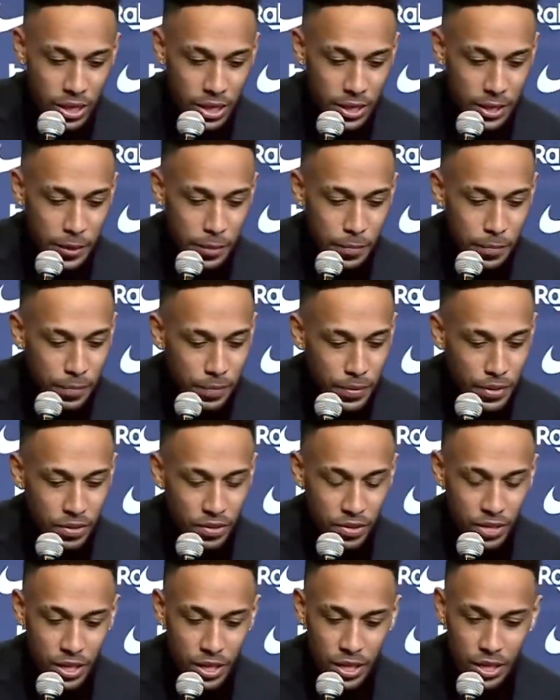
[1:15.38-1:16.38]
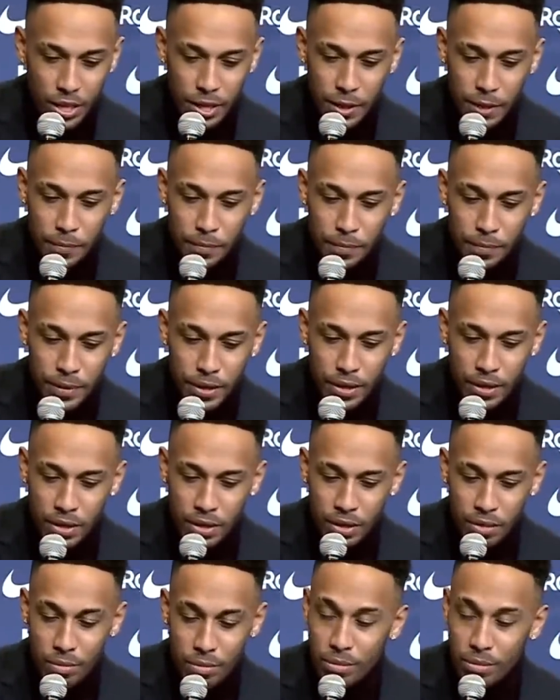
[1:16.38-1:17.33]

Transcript: porque sé que eh,